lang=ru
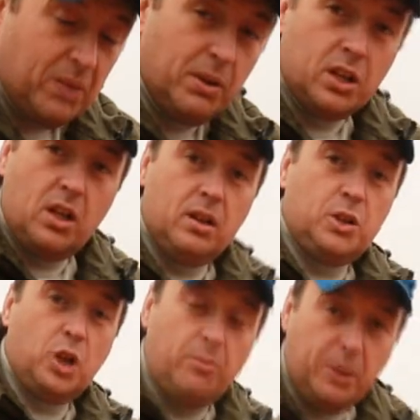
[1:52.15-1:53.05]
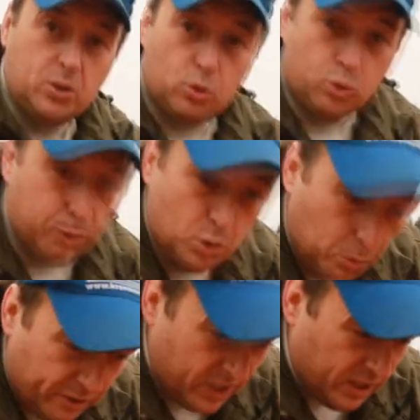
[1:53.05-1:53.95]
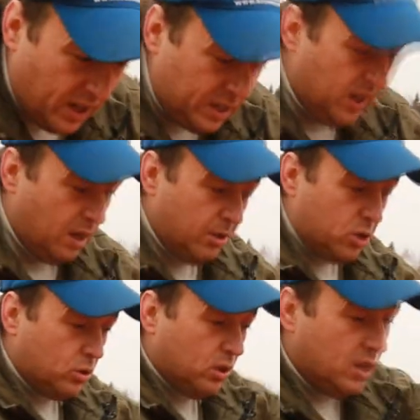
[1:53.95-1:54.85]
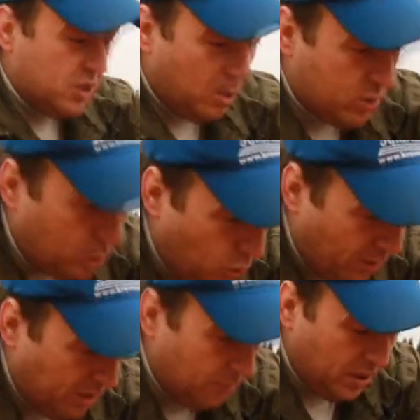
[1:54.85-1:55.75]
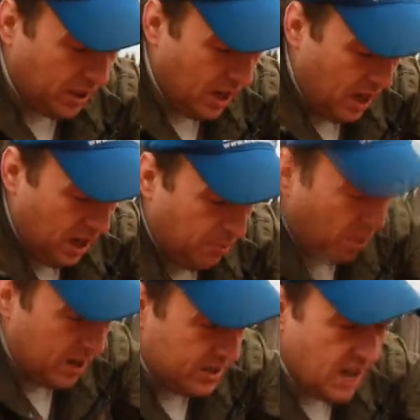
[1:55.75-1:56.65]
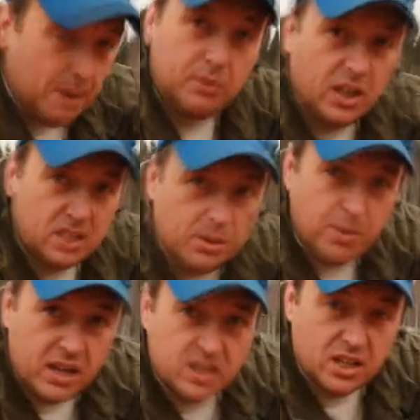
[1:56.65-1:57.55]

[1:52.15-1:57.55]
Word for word: Под э, черепицу тут выдумывать не надо. Обрешетка должна установлена быть по осям 35